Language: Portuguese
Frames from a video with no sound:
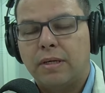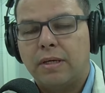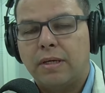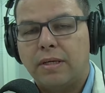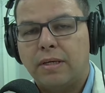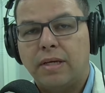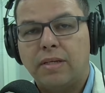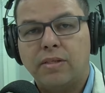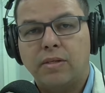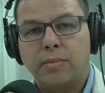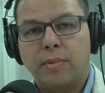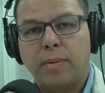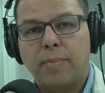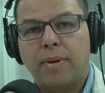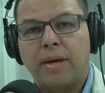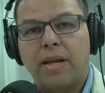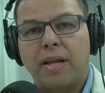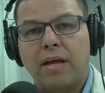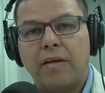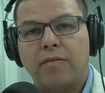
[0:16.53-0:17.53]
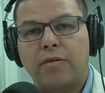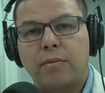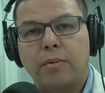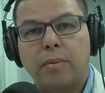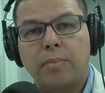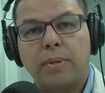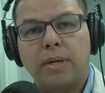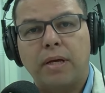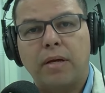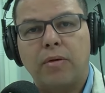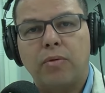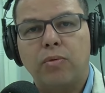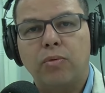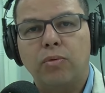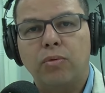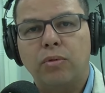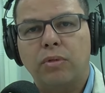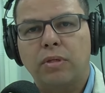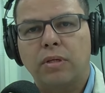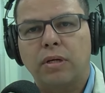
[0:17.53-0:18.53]
E essa é uma palavra, uma
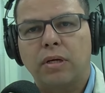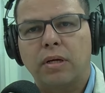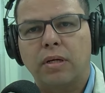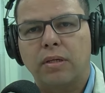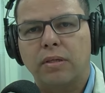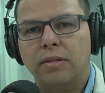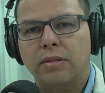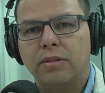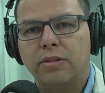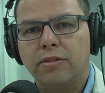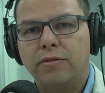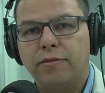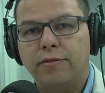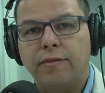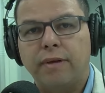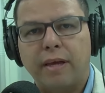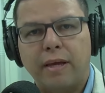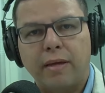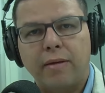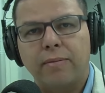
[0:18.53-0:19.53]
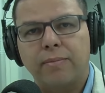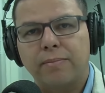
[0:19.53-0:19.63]
pergunta de fé,